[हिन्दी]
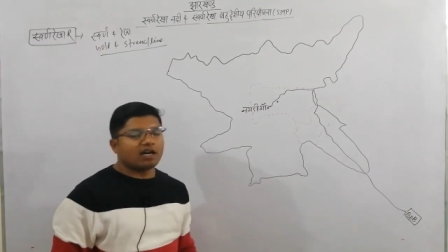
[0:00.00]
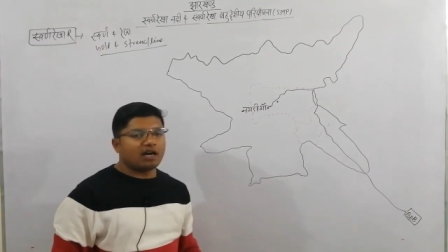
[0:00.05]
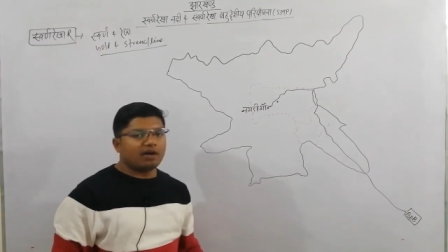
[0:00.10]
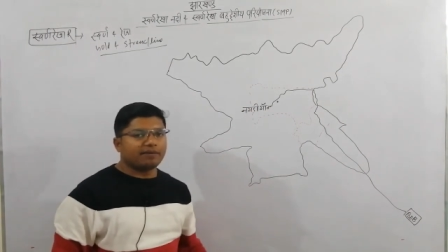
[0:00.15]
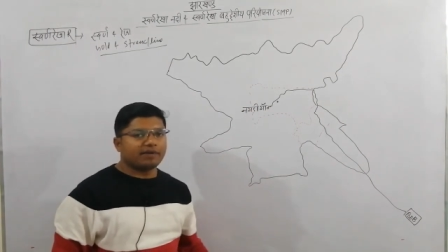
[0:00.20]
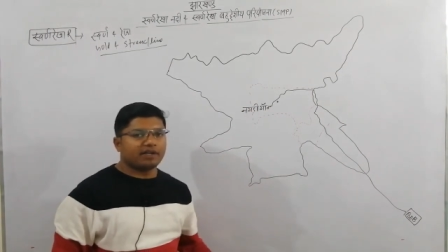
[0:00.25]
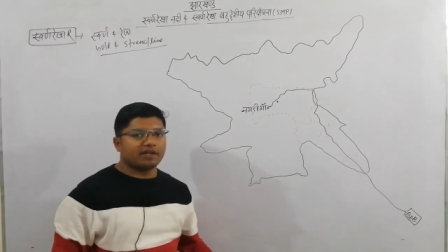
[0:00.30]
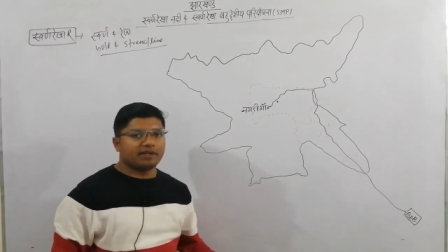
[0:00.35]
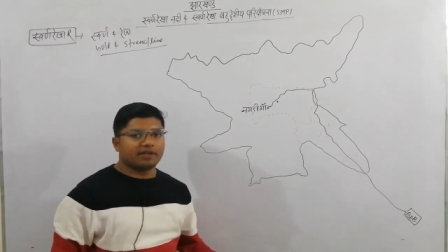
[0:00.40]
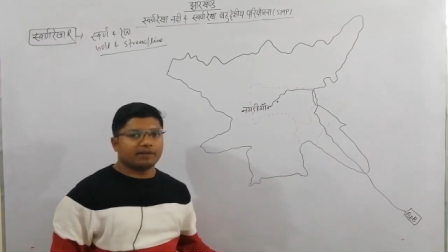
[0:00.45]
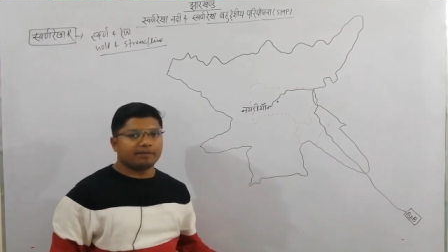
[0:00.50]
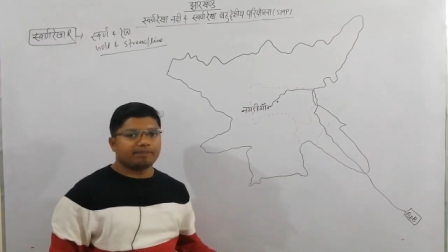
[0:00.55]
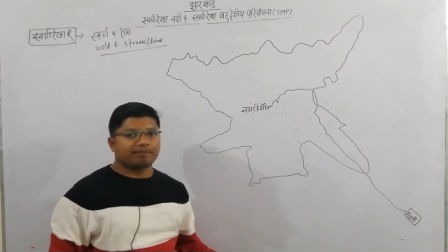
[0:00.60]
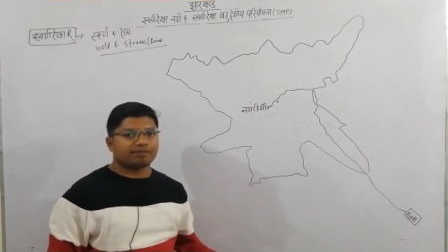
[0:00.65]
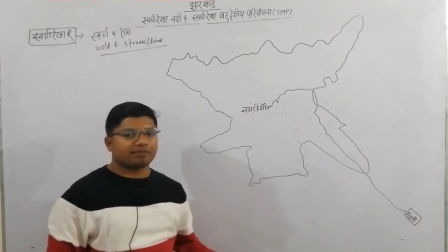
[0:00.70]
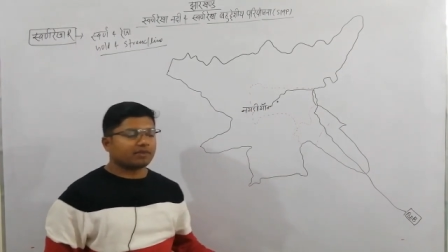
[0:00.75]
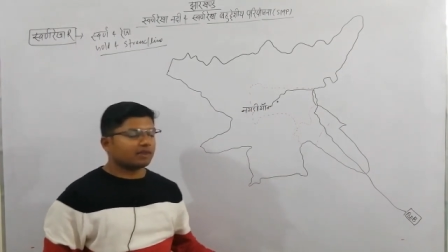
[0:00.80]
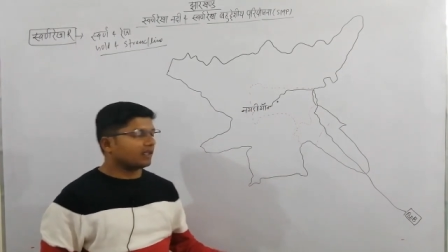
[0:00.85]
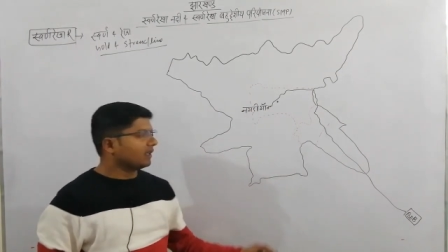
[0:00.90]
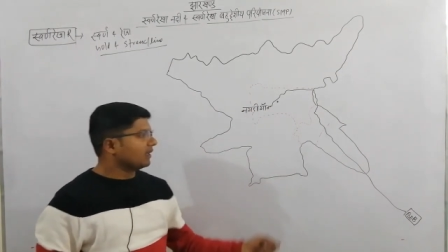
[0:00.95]
गांव है
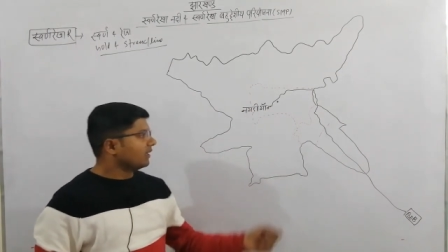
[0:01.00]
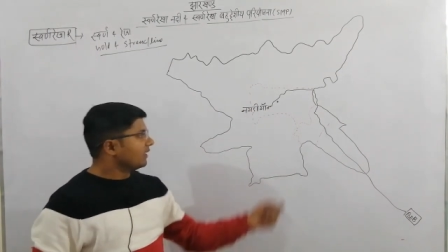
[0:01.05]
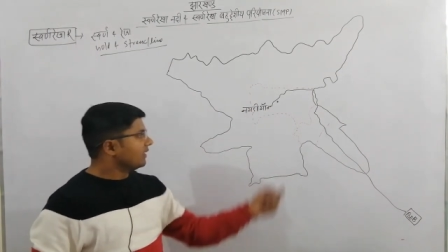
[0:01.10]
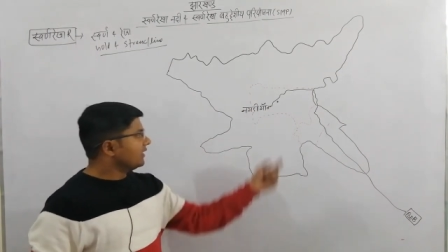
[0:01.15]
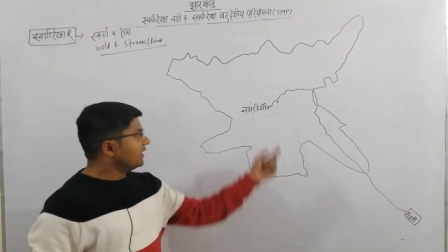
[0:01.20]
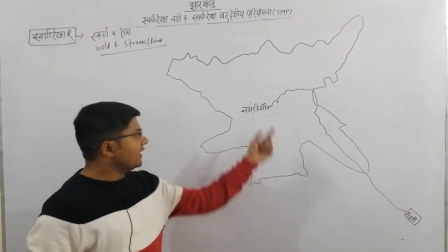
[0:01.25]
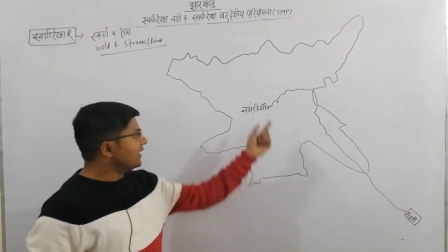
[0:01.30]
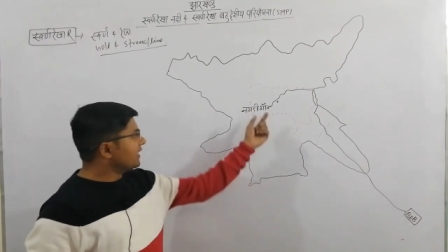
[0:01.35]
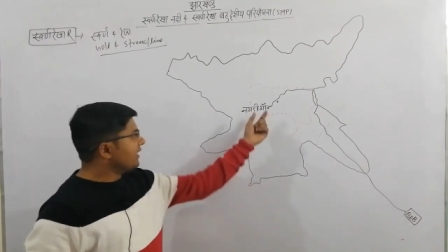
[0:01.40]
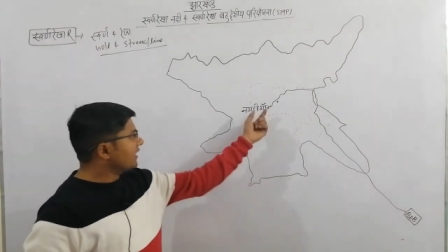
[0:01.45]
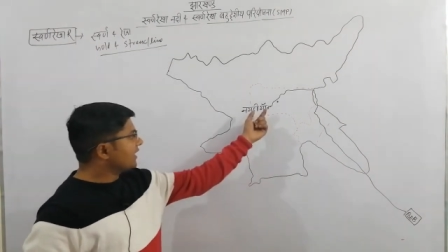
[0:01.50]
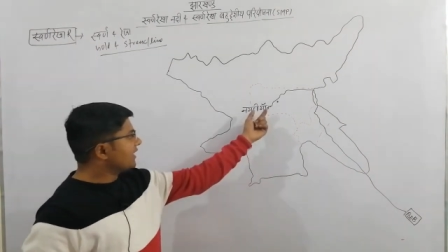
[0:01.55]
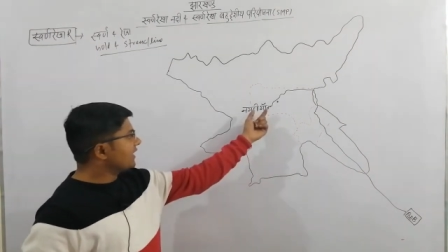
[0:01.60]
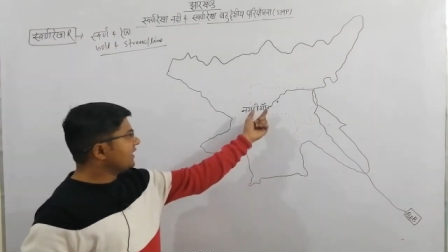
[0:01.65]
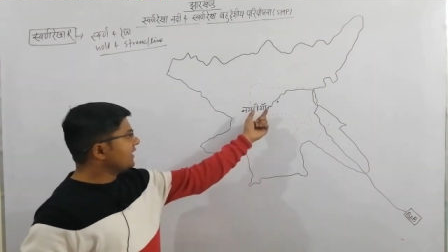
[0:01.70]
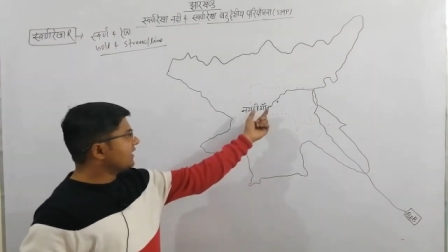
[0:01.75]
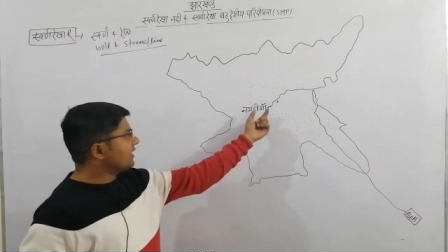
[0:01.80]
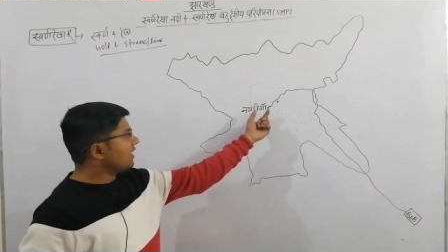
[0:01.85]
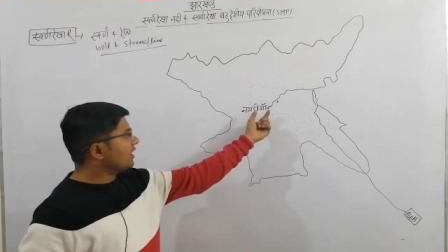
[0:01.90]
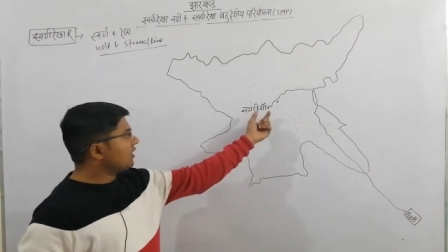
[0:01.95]
ये
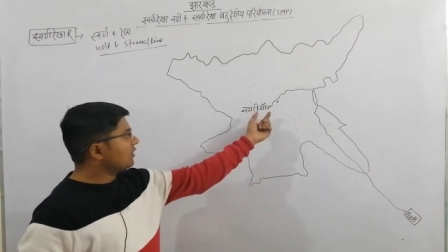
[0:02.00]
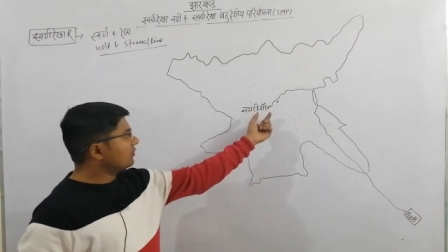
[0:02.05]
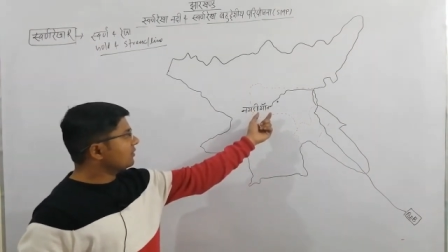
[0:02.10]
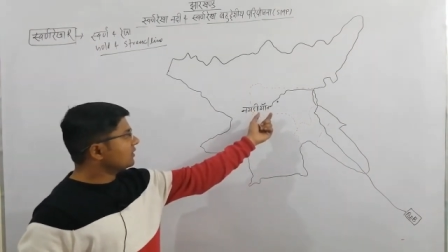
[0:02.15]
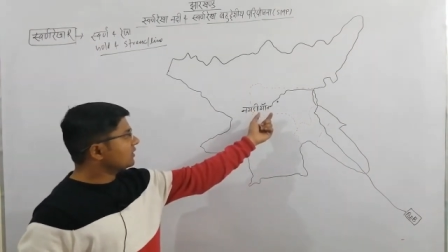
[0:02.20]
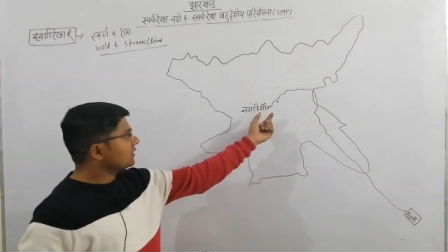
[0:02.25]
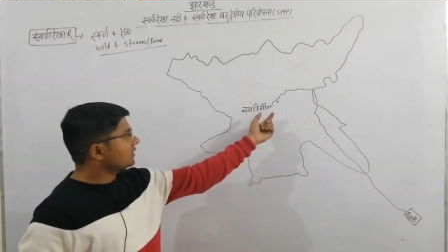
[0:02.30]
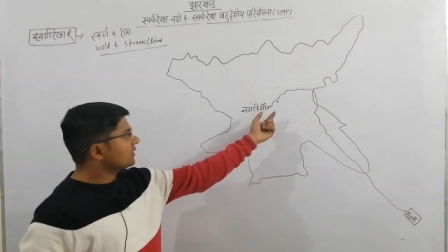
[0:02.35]
नगड़ी गांव